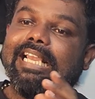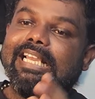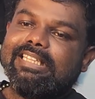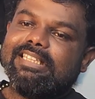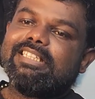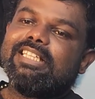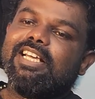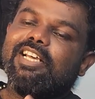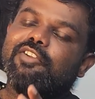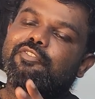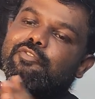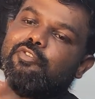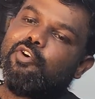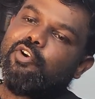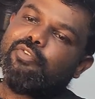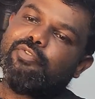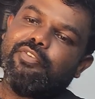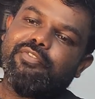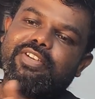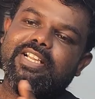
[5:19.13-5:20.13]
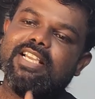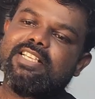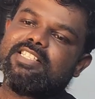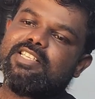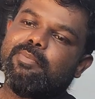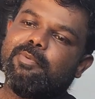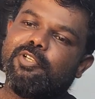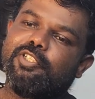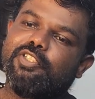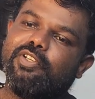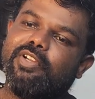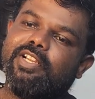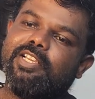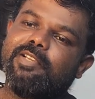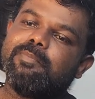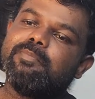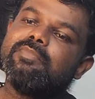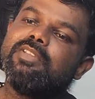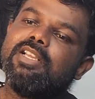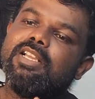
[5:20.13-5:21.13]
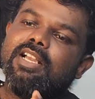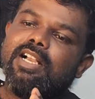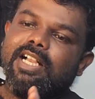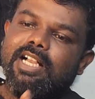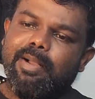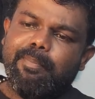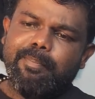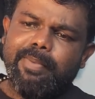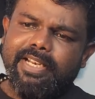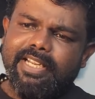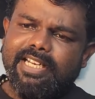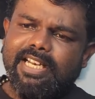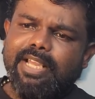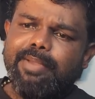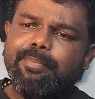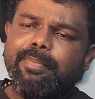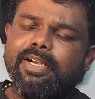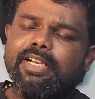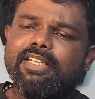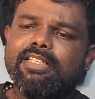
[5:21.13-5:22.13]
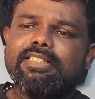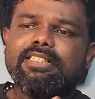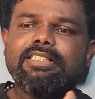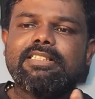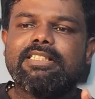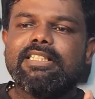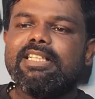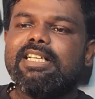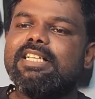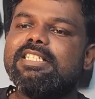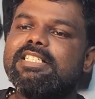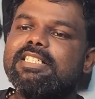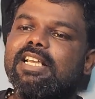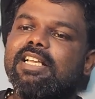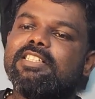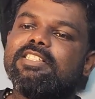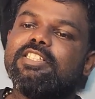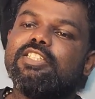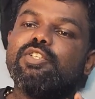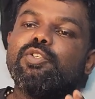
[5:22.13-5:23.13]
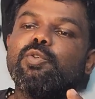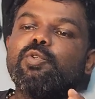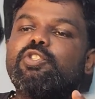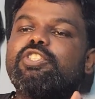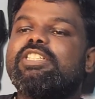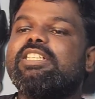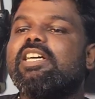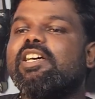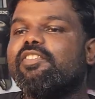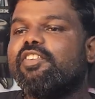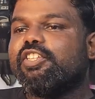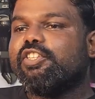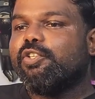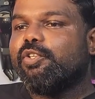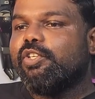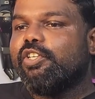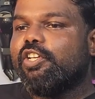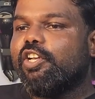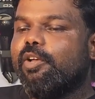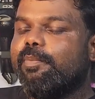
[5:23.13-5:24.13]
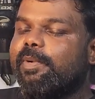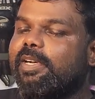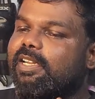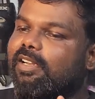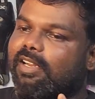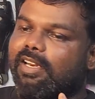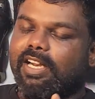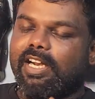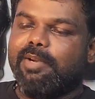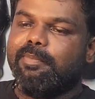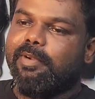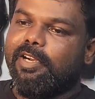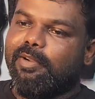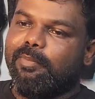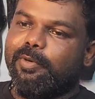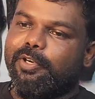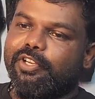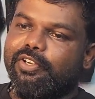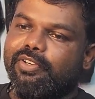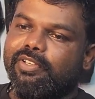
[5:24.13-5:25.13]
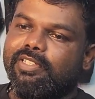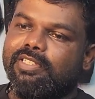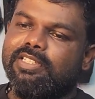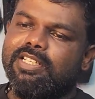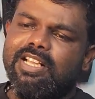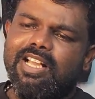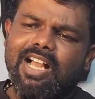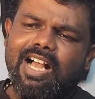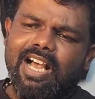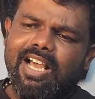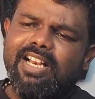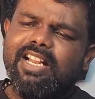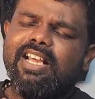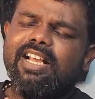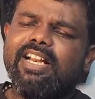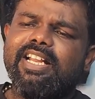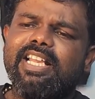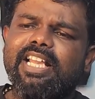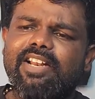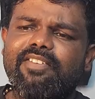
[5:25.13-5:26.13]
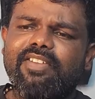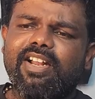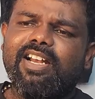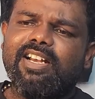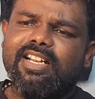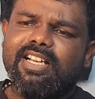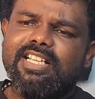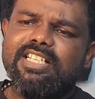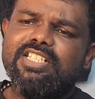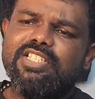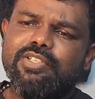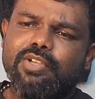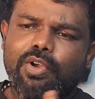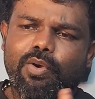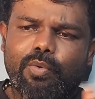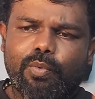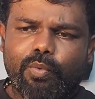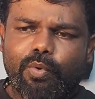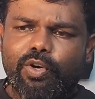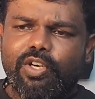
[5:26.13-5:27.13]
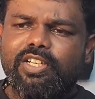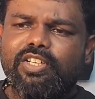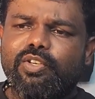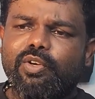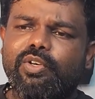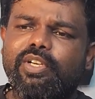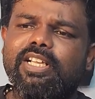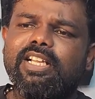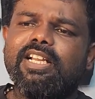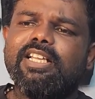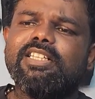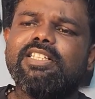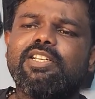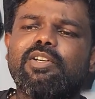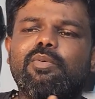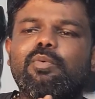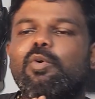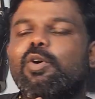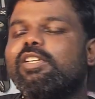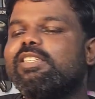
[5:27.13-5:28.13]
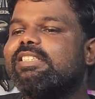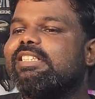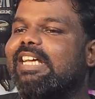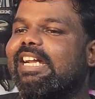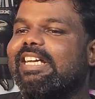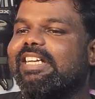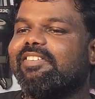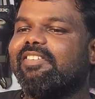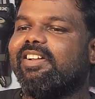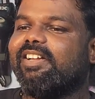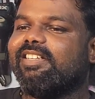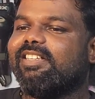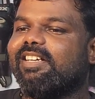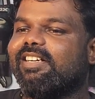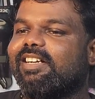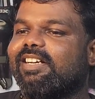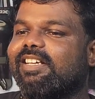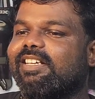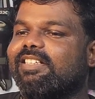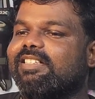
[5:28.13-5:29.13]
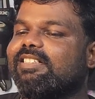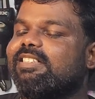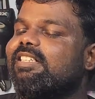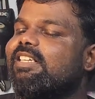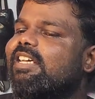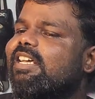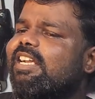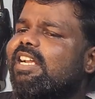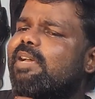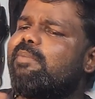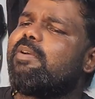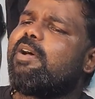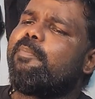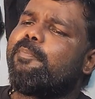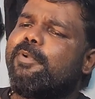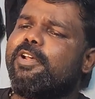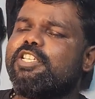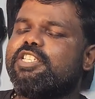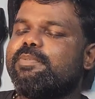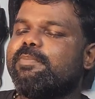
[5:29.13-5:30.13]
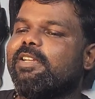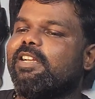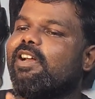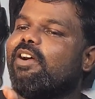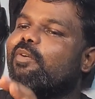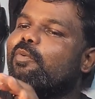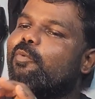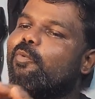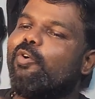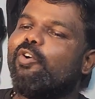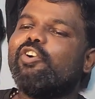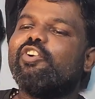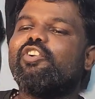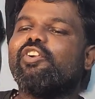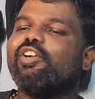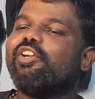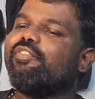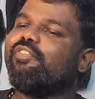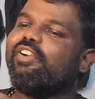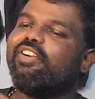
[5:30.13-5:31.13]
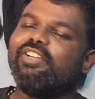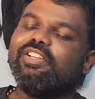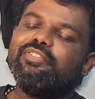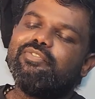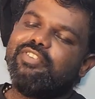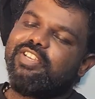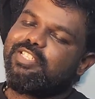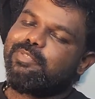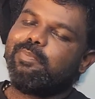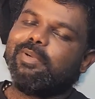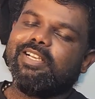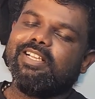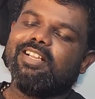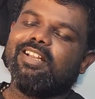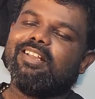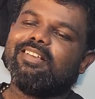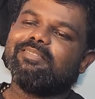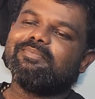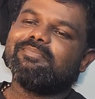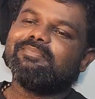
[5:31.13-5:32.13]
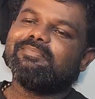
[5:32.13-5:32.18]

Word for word: ஏத்தர் ஃபோர் ஃபிஃப்டி எக்ஸை பொறுத்த வரைக்கும் கம்பெனி கிளைம் பண்றது சிங்கிள் சார்ஜுக்கு நூற்றி அறுபத்தி ஒன்று கிலோமீட்டர் ரன் பண்ண முடியும்னு ஆனால் ரியல் வேல் ரேஞ்ச் ஒன் டுவெண்ட்டிலேருந்து ஒன் தேர்ட்டி வரைக்கும் தான் கிடைக்குது நம்ம அப்ராக்சிமேட்டாக ஒன் டுவெண்ட்டி ஃபைவ்னு ஃபிக்ஸ் பண்ணிக்கலாம்